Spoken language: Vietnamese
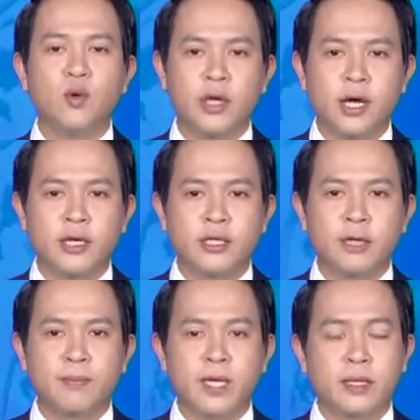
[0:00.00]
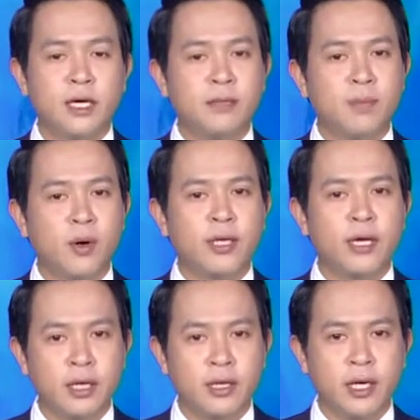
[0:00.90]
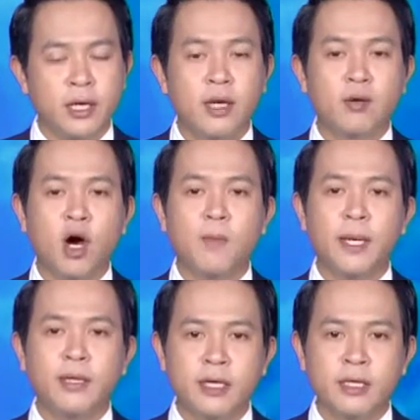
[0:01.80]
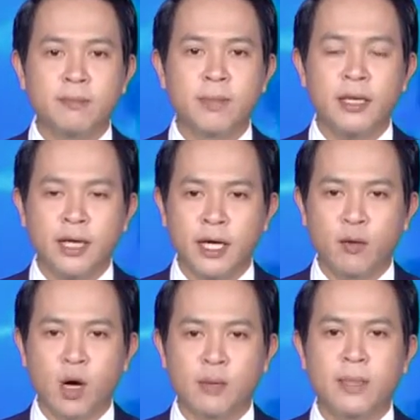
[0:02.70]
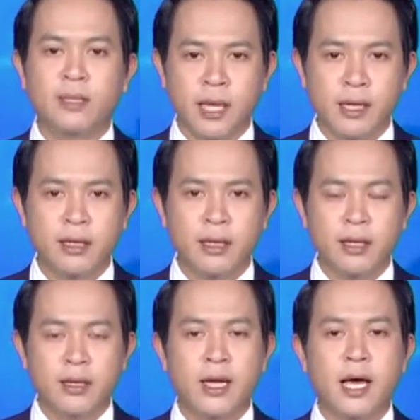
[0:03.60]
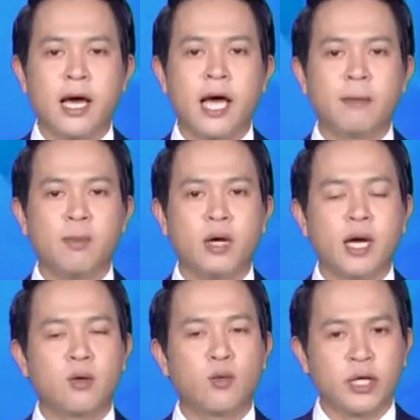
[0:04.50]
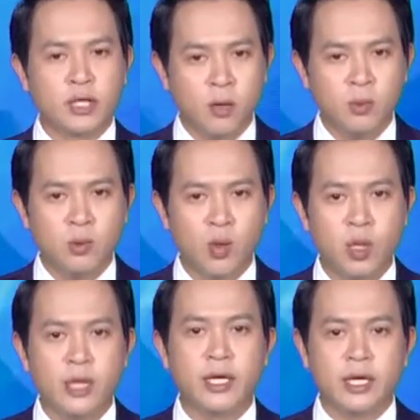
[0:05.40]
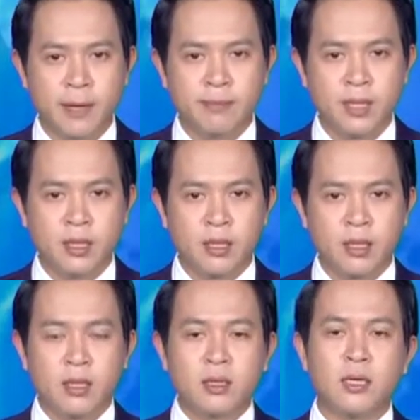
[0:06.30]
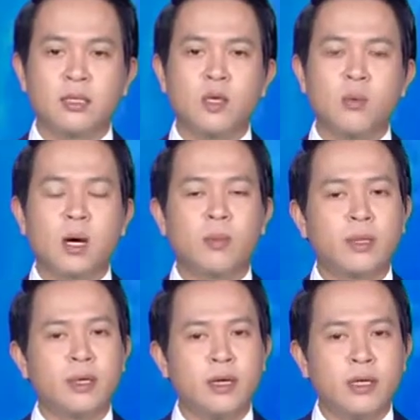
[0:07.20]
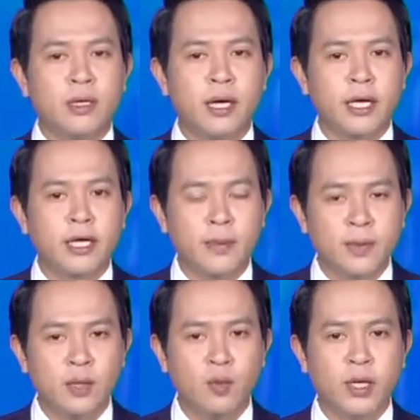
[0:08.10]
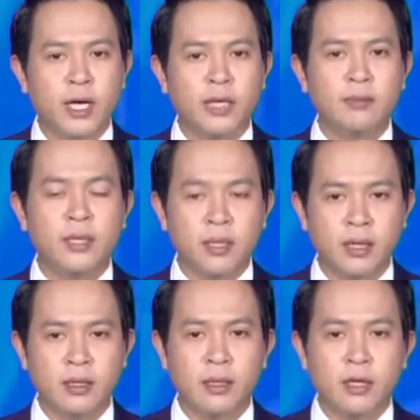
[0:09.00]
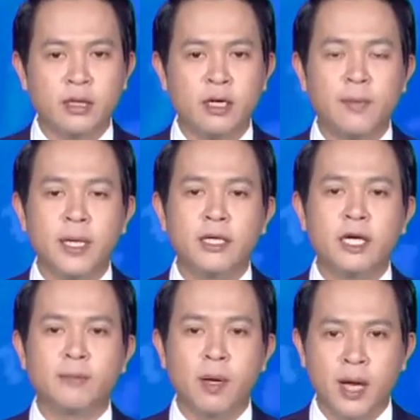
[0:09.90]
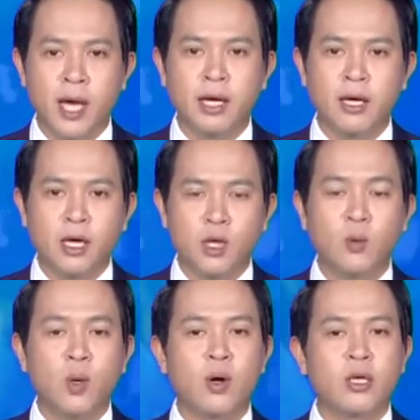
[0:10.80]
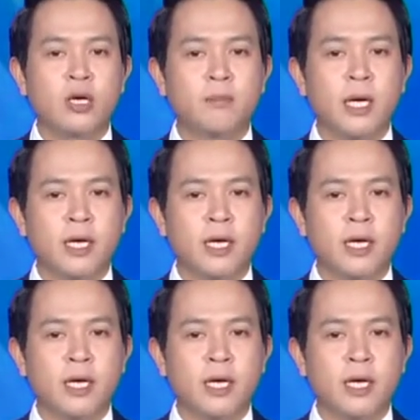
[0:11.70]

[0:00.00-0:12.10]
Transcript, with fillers: xuân về trên bàn thờ mỗi gia đình đều có bánh chưng, bánh dày hoặc bánh tét. Đây là hai món ăn truyền thống của người Việt Nam. Thật xúc động giữa những ngày giáp Tết nguyên đáng bính thân giữa biển trời bao la, chúng tôi vẫn bắt